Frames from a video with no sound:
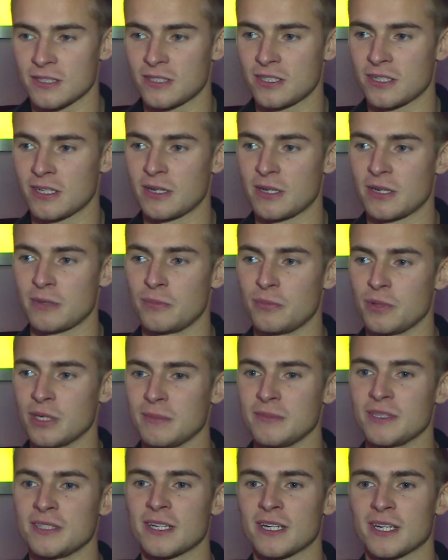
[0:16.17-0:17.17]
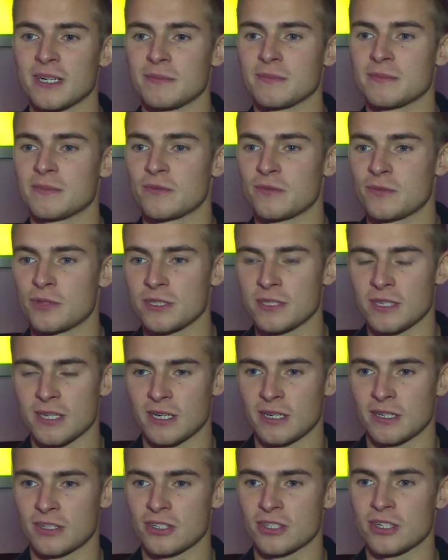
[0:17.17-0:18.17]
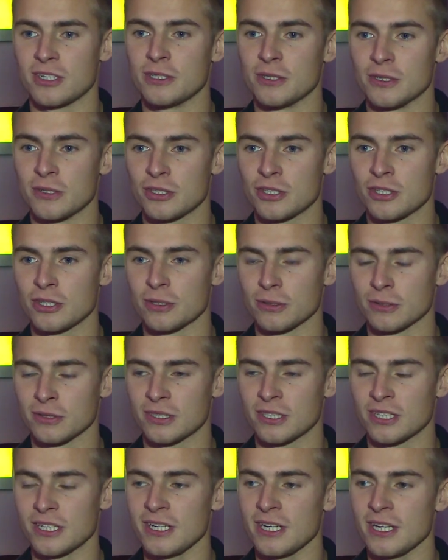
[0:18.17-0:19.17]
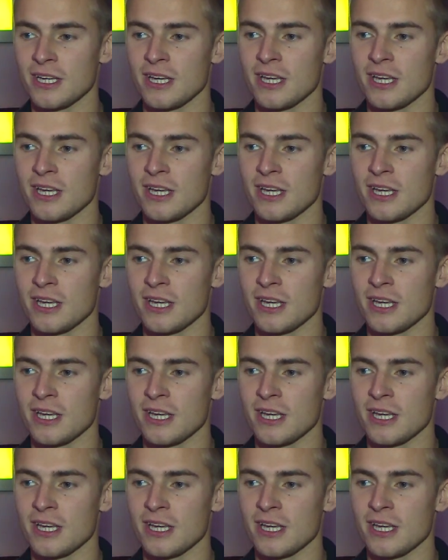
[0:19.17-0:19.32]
gdzie byłem liderem wszystkie trzy, trzy rundy,